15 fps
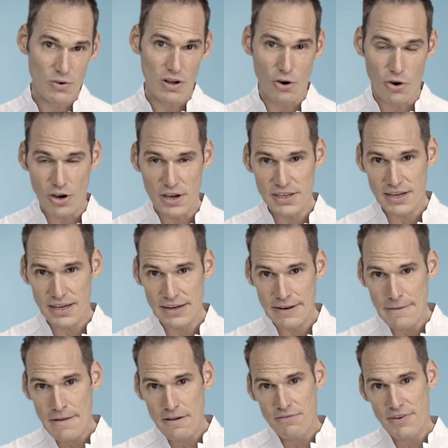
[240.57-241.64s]
oder Räuchern
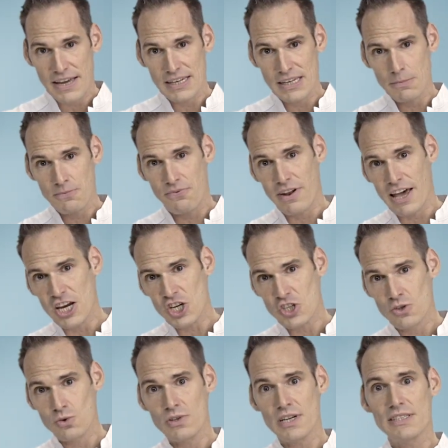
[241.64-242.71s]
werden dem Fleisch
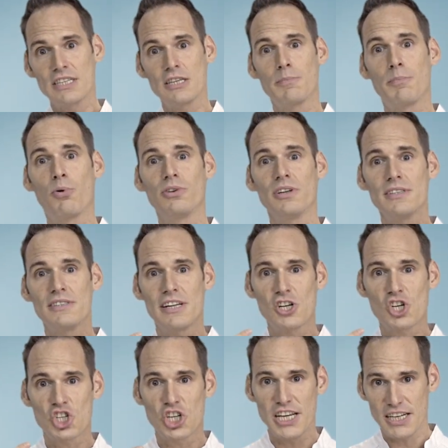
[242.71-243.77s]
zusätzlich
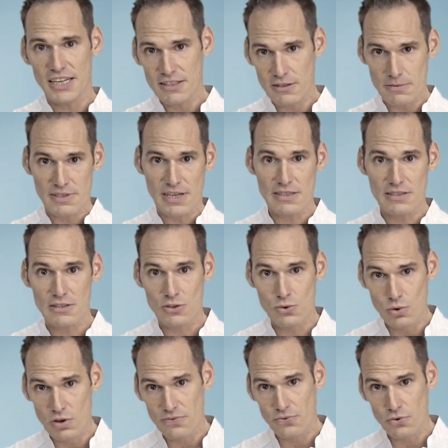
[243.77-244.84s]
potenziell schädliche Substanzen
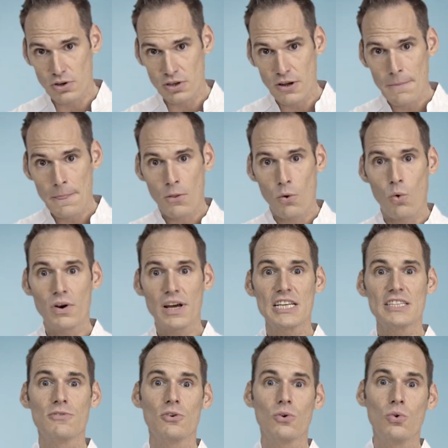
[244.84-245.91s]
zugeführt oder
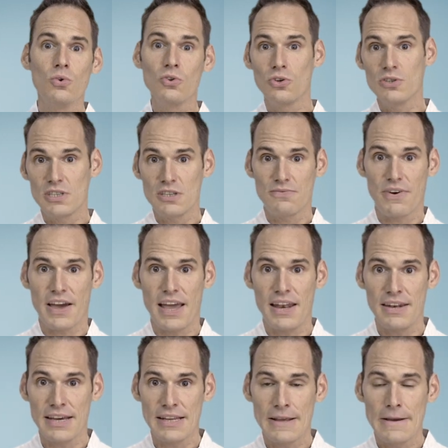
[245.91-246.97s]
es wird ungünstig
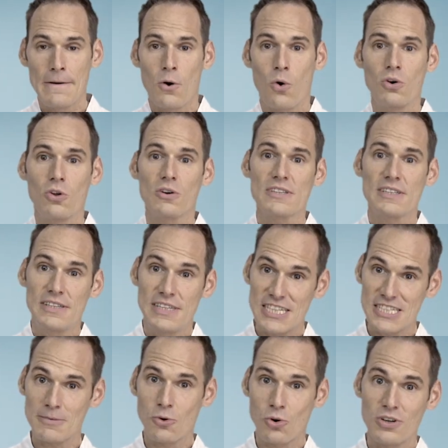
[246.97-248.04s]
verändert. Und aus
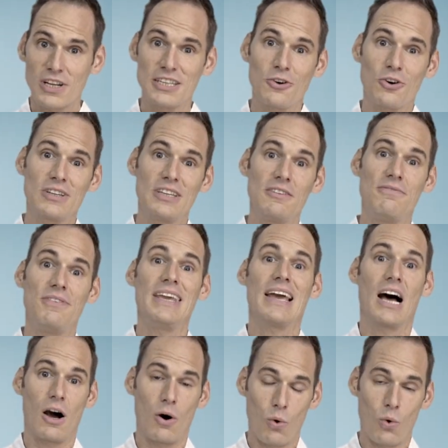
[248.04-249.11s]
diesem Grund hat ja auch die
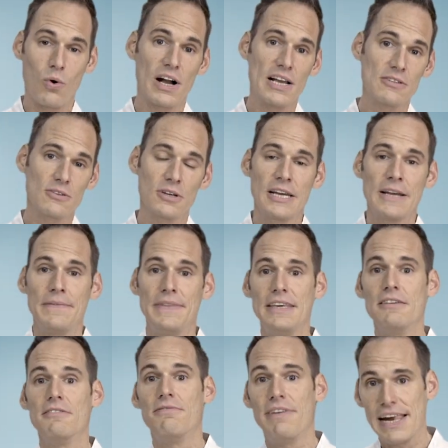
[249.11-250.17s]
WHO, also
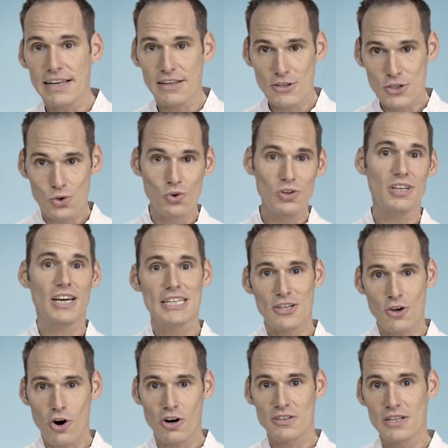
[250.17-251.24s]
die
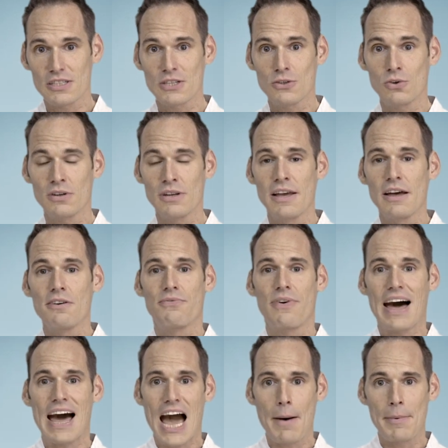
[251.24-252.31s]
Weltgesundheitsorganisation,
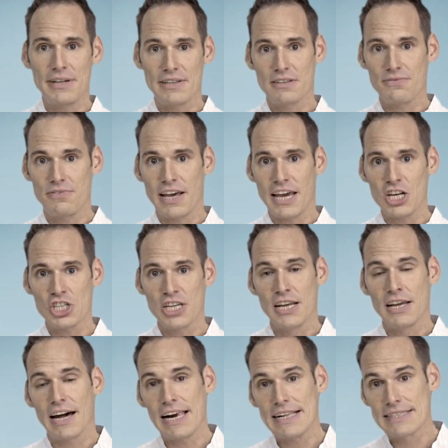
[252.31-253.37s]
verarbeitetes Fleisch
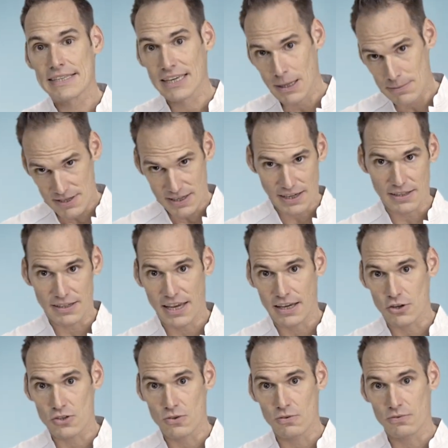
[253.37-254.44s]
als krebserregend
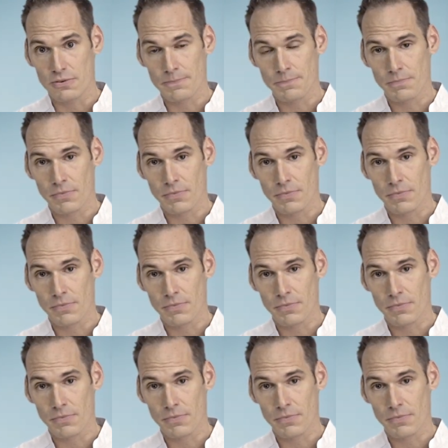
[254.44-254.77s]
eingestuft.